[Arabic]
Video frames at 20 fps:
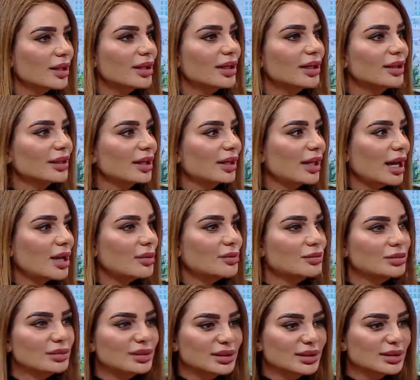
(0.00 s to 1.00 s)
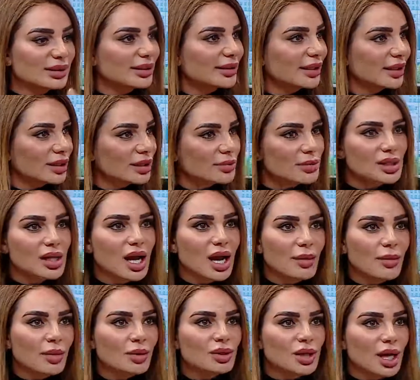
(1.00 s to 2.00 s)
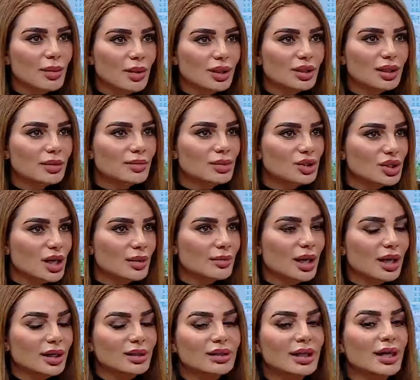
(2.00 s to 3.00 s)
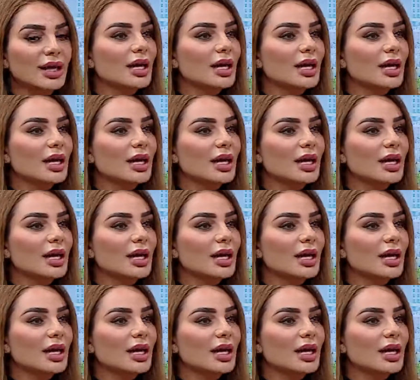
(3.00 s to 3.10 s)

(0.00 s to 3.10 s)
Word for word: انك عم تلتقي باصحابك وصحباتك بالجامعات